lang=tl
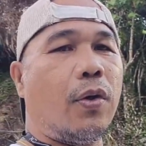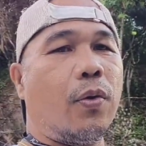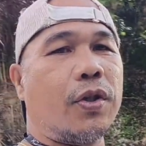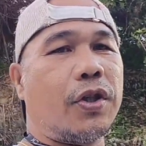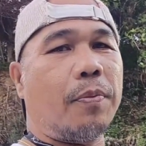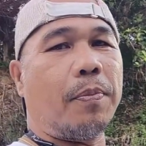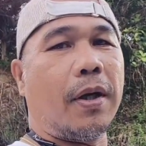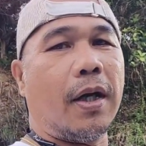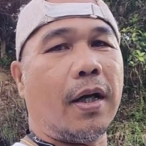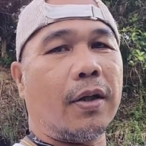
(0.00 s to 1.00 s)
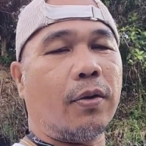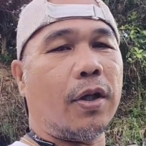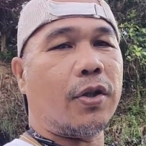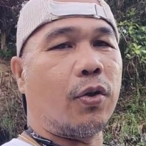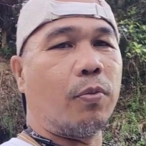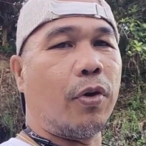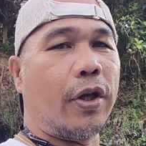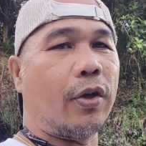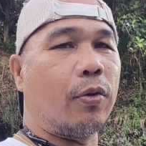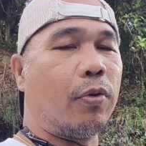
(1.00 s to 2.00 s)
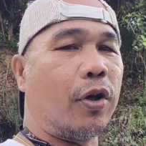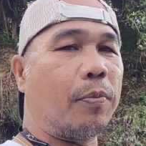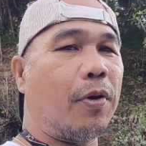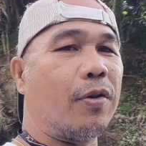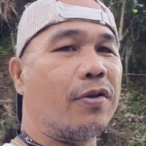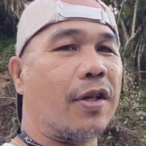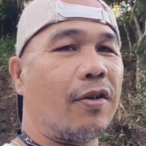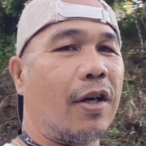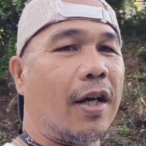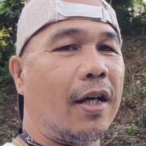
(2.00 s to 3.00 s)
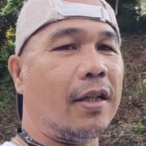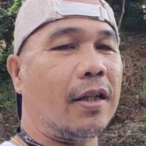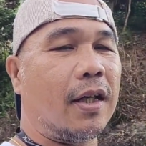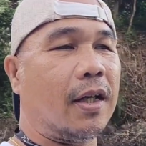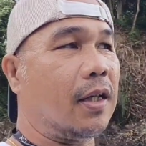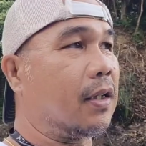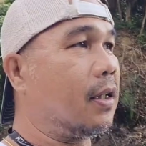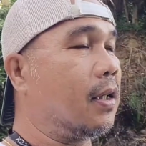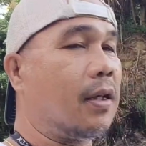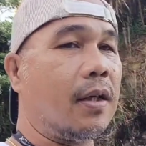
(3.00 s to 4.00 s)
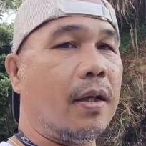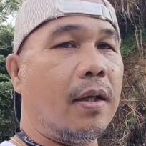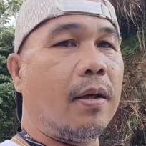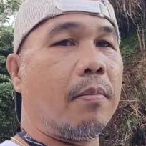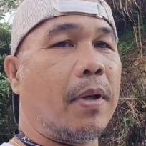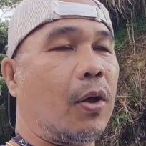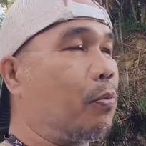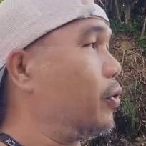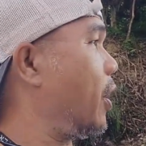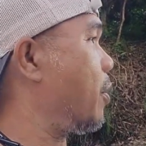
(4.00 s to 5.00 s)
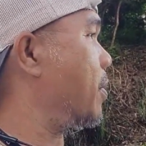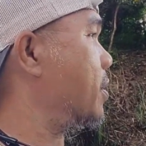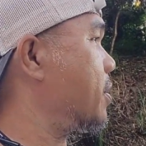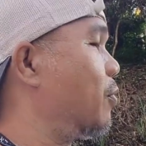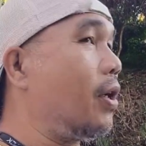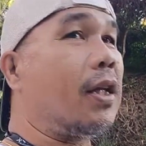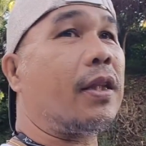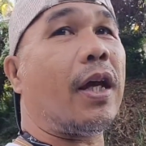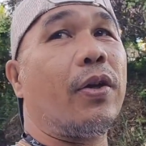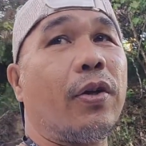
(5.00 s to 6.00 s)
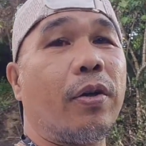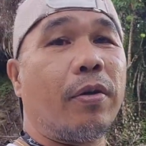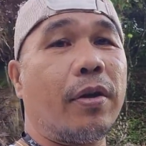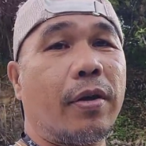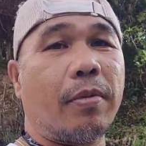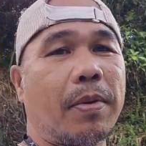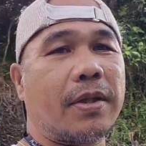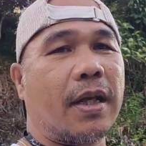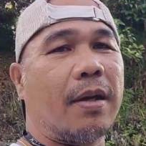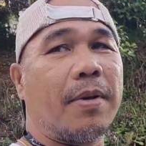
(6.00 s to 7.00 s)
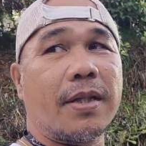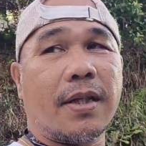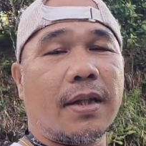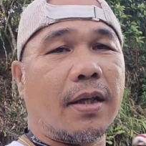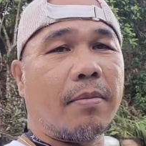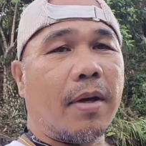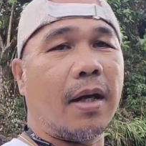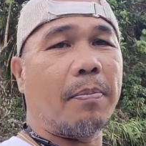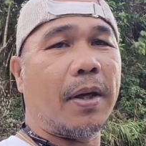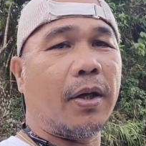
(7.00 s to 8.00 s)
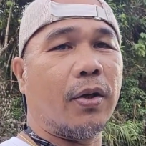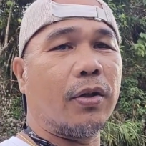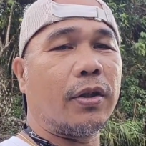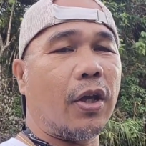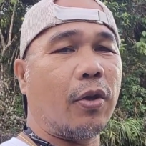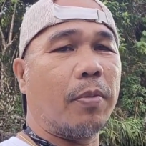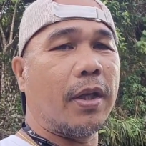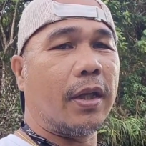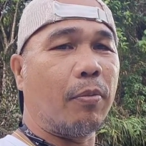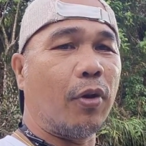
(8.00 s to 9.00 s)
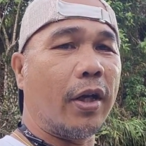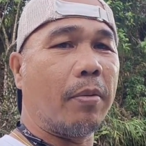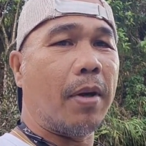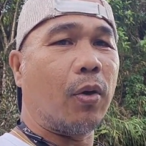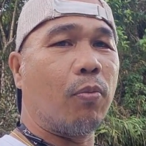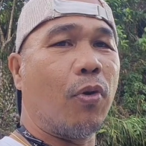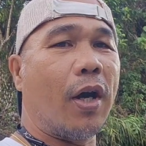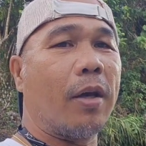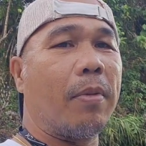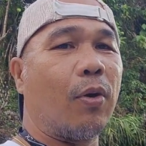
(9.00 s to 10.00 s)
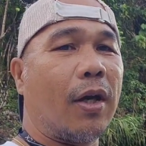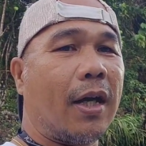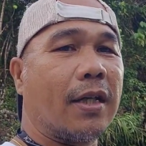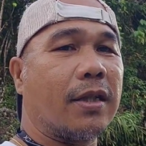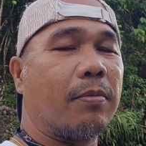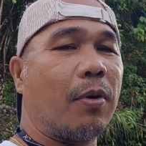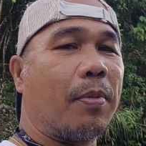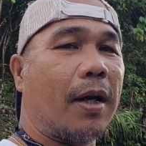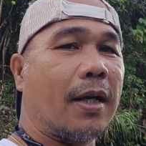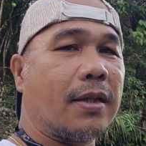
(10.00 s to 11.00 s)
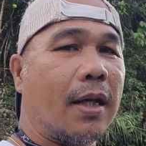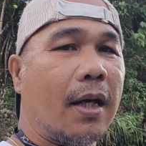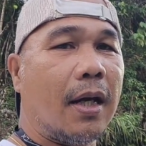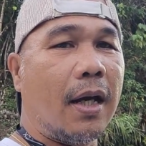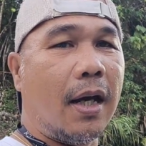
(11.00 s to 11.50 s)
Yo, what's up mga uh, katulit? Good morning, good morning po sa inyong lahat at bago po tayo magsimula tayo ay magpasalamat sa ating mahal at Panginoon tayo binigyan muli ng bagong buhay, bagong lakas at bagong pag-asa